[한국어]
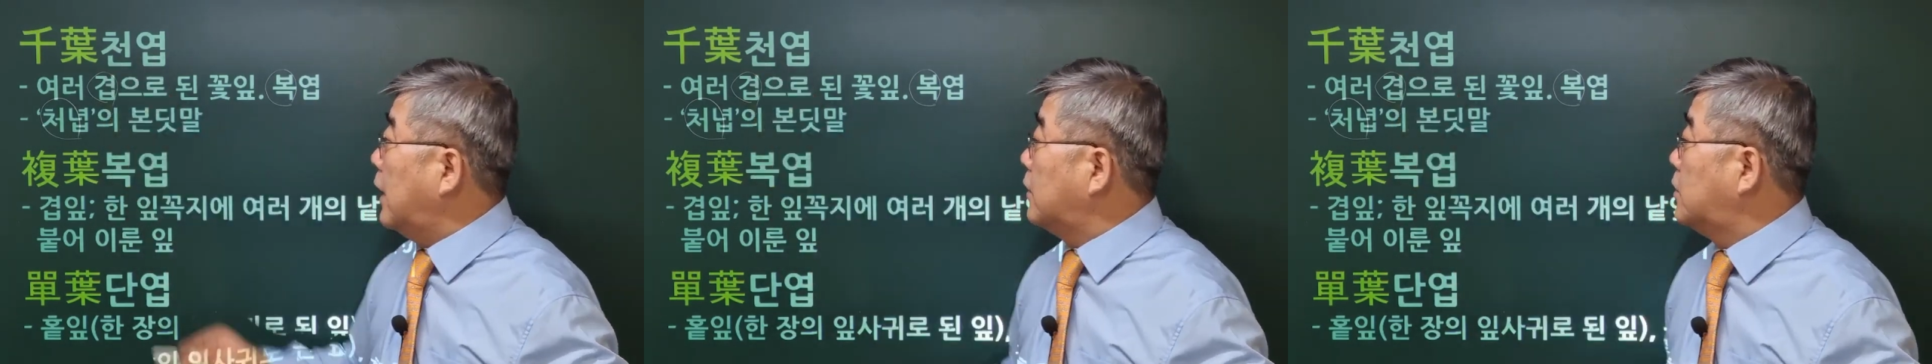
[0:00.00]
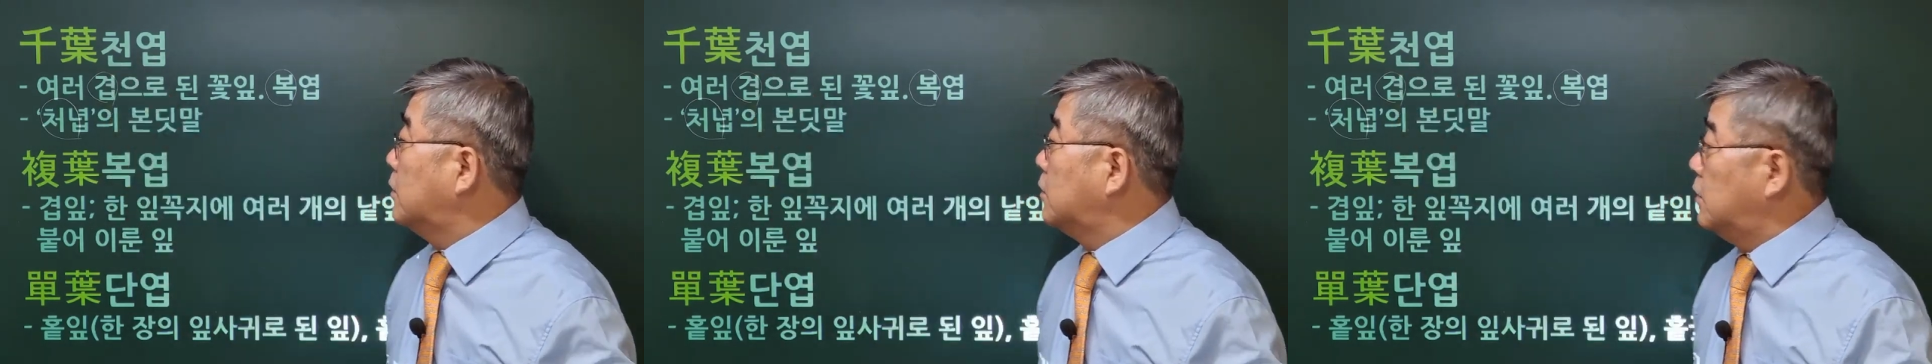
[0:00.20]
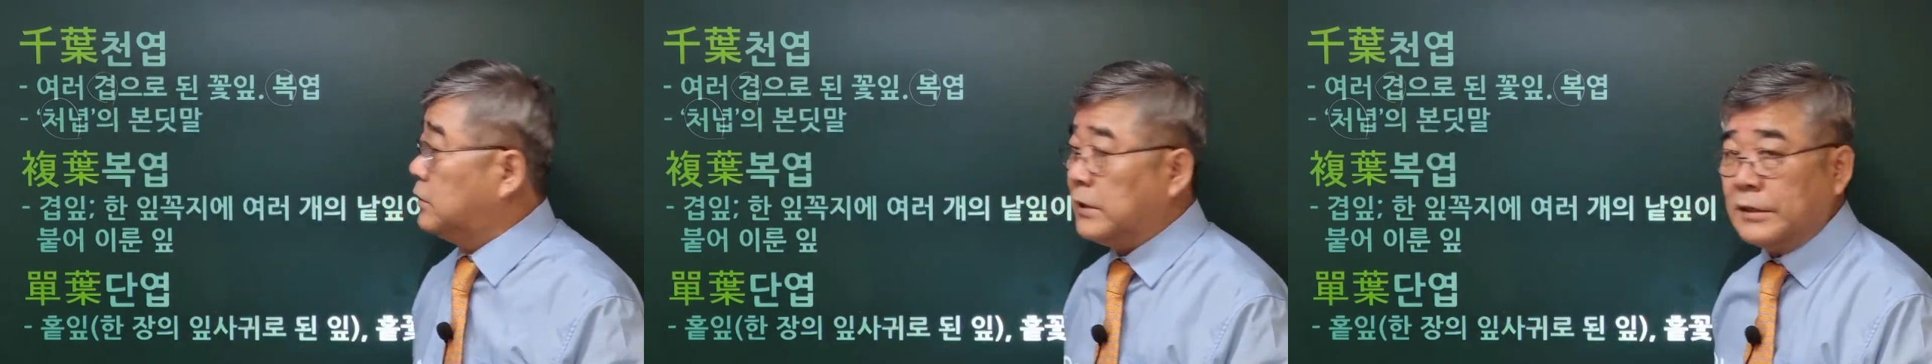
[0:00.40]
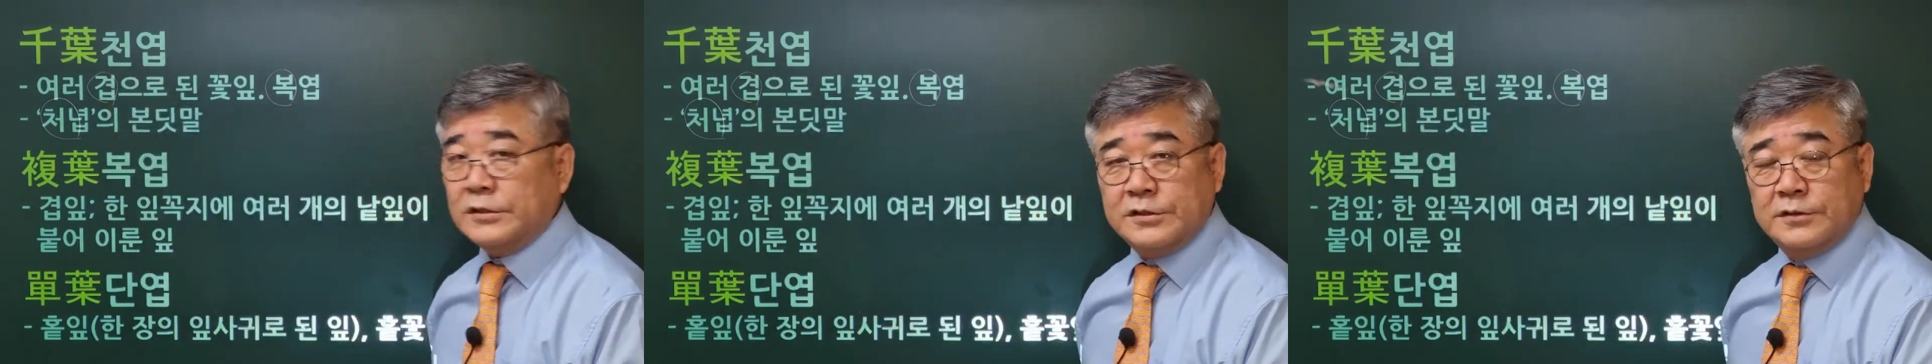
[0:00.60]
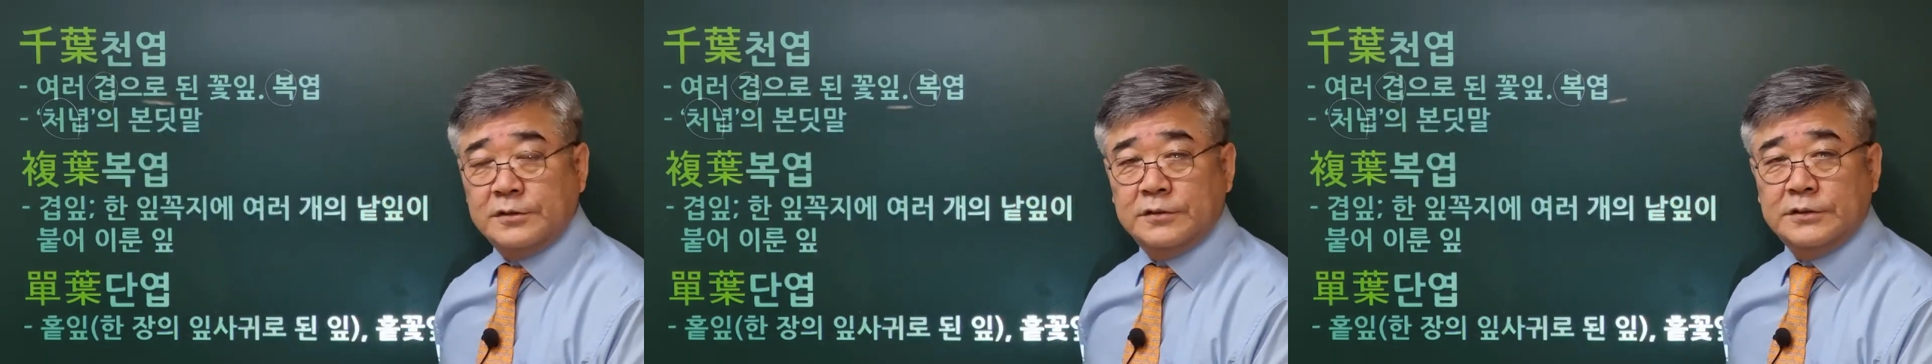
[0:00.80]
같은 글자를
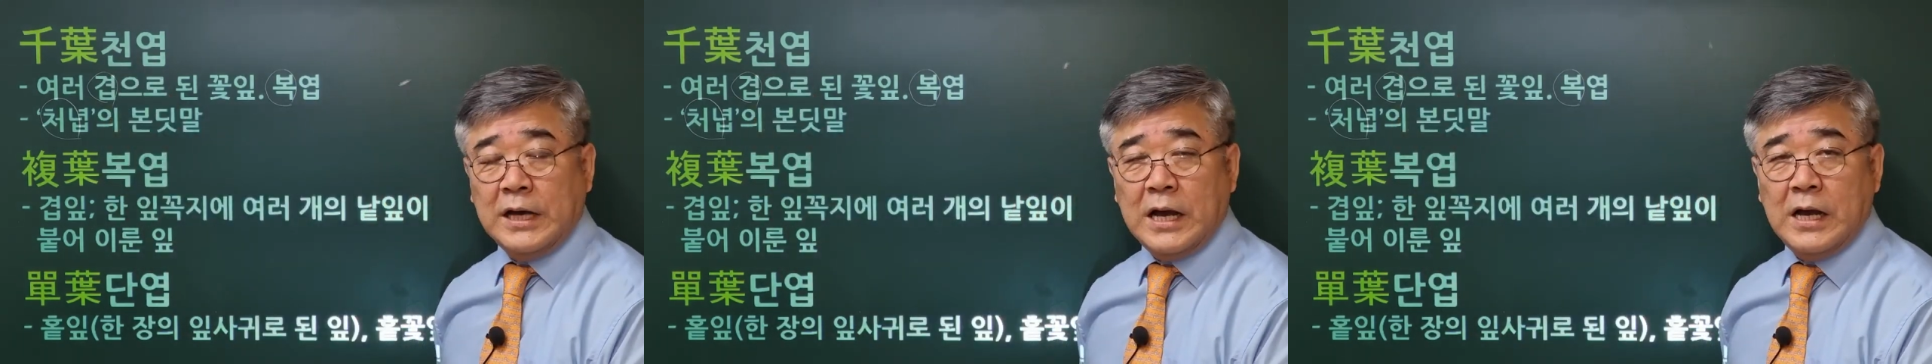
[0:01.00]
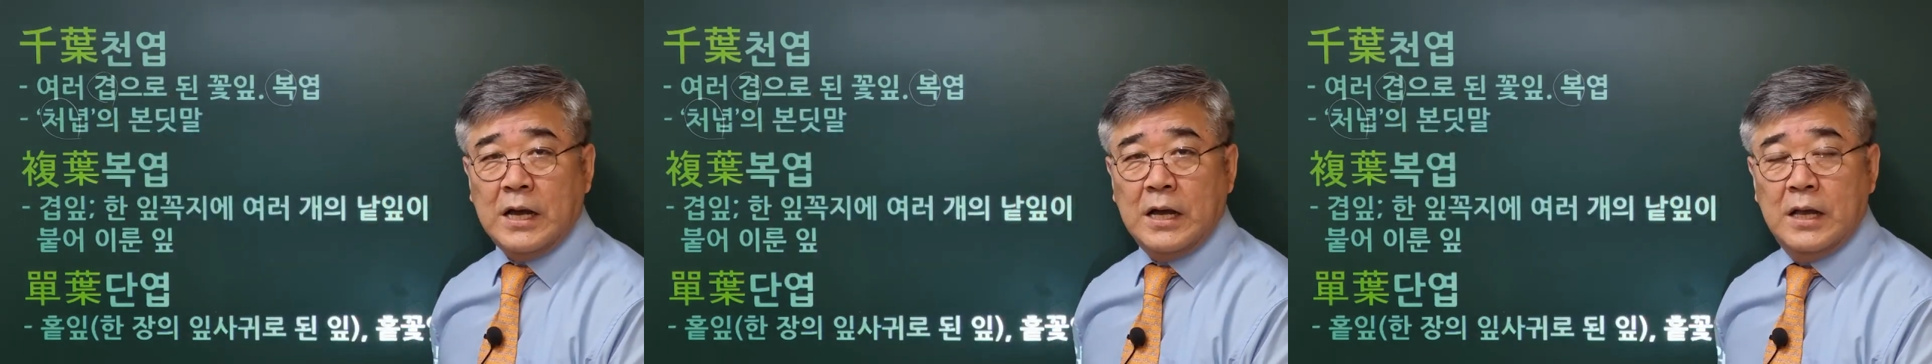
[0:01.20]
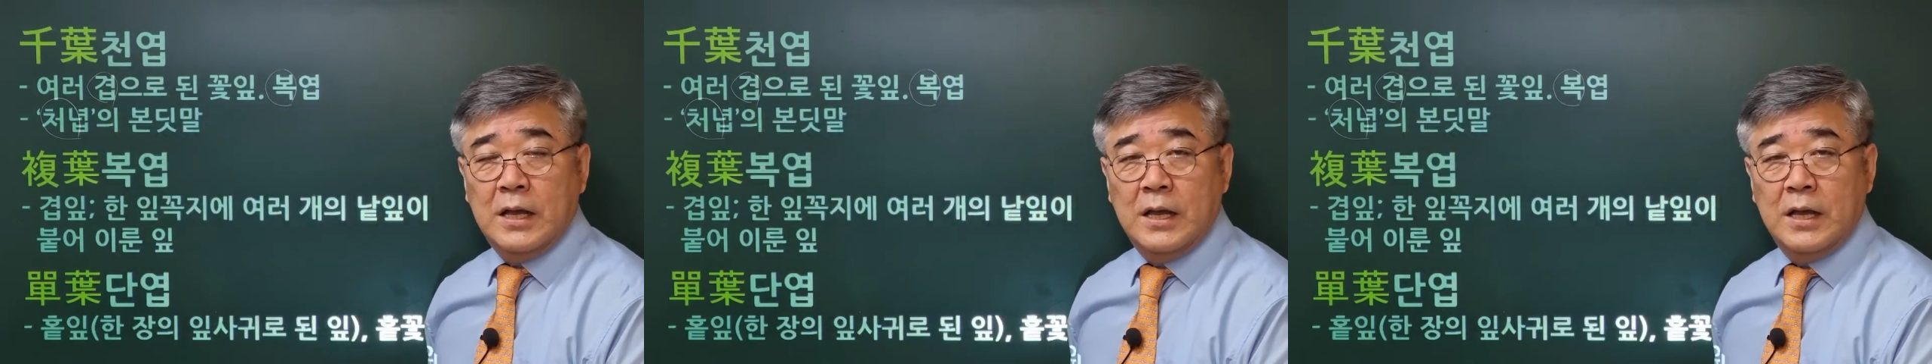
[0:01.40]
쓰느냐